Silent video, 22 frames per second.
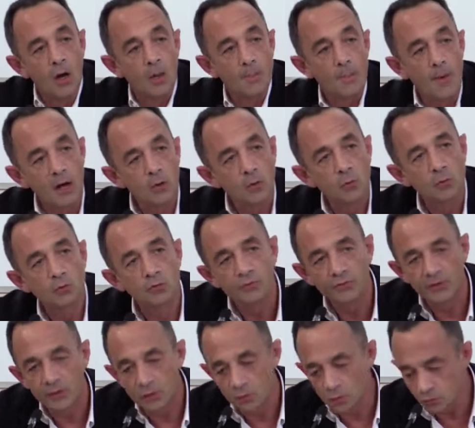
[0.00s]
parcours de
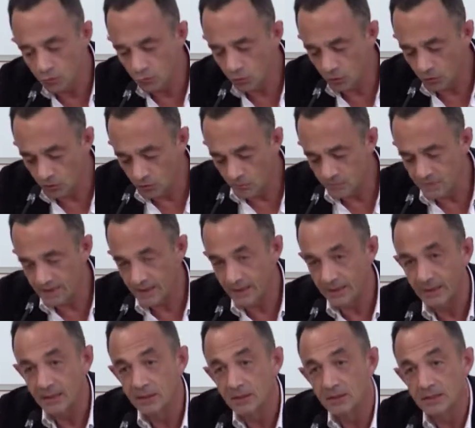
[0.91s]
vie. Alors je vous donne comme ça
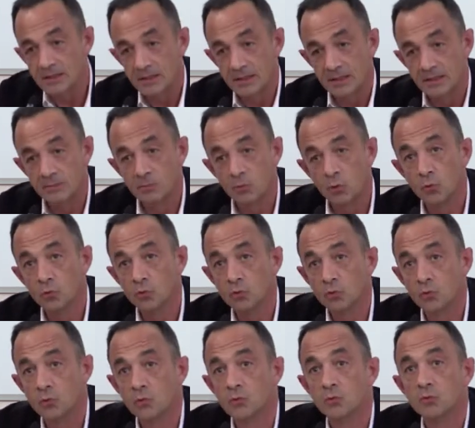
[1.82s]
quelques éléments
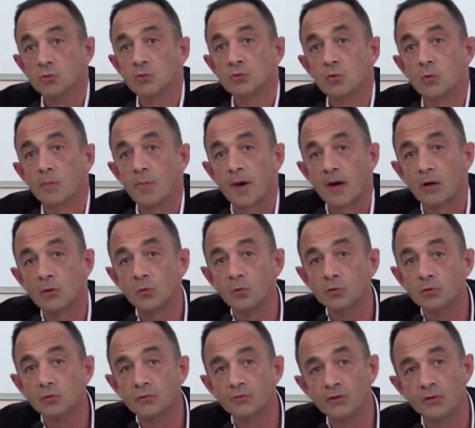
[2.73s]
de son parcours
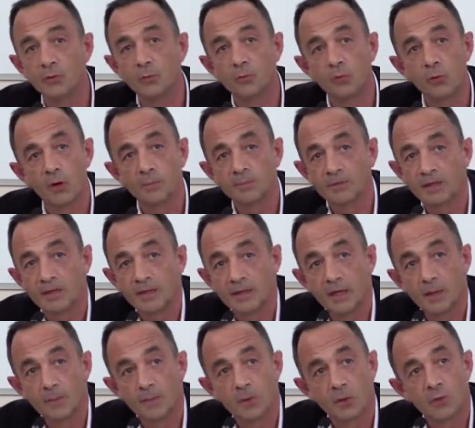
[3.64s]
de vie, on pourra peut-être
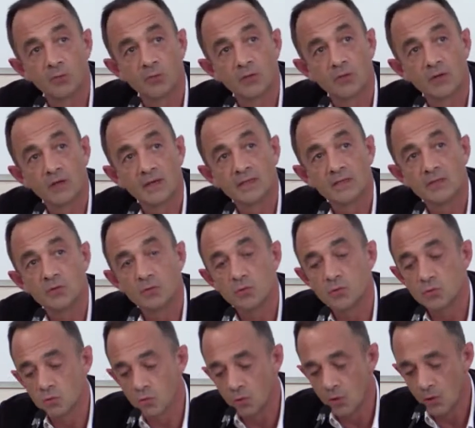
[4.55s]
les reprendre dans la
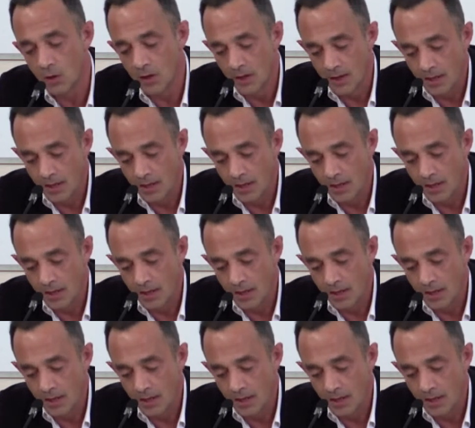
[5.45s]
discussion